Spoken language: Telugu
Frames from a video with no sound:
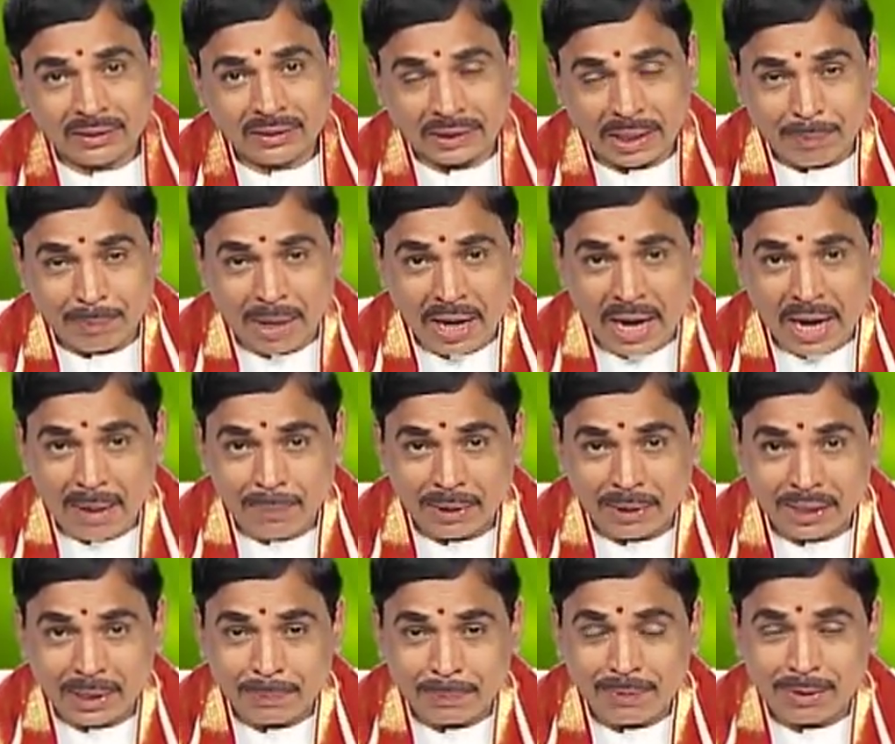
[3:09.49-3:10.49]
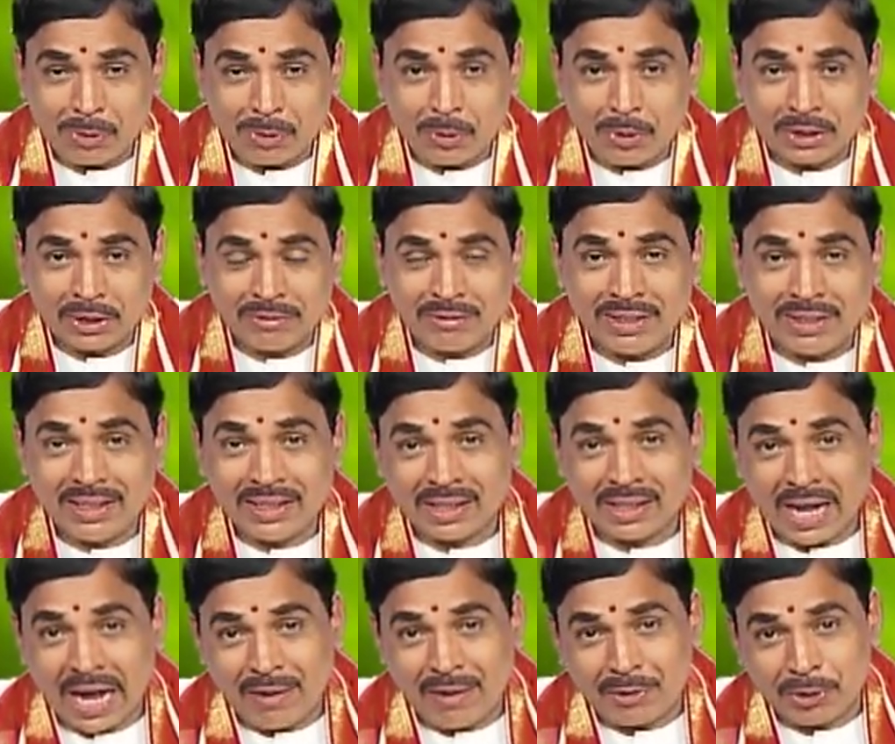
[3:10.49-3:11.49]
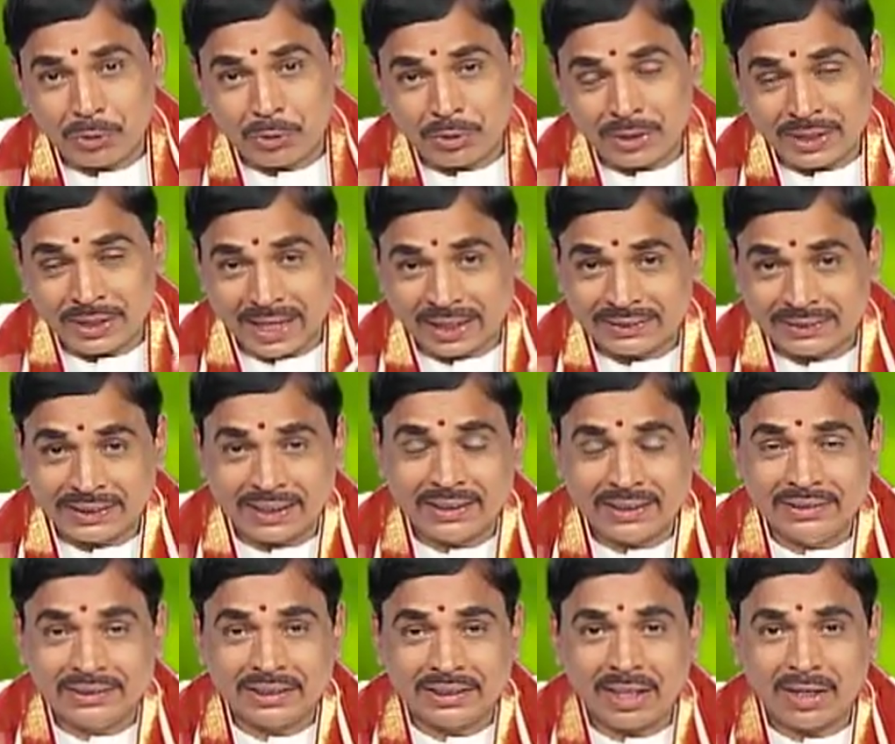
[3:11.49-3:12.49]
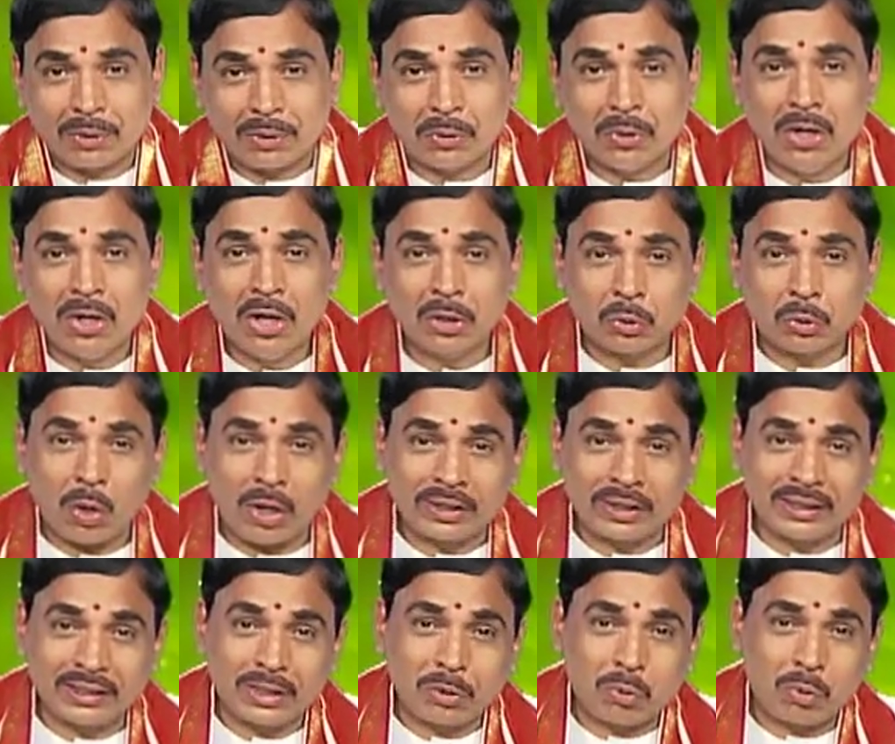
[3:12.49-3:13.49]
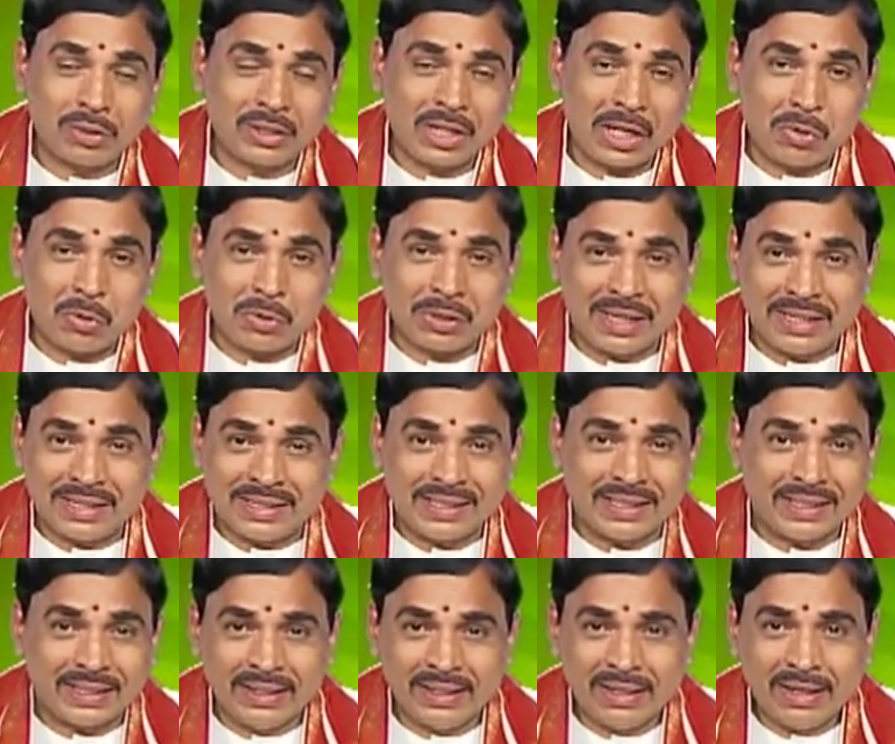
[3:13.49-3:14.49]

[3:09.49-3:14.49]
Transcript: సభామంటపంలోకి వెళ్ళి రావణుణ్ణి హెచ్చరించాడు తోకకి గుడ్డలు కట్టి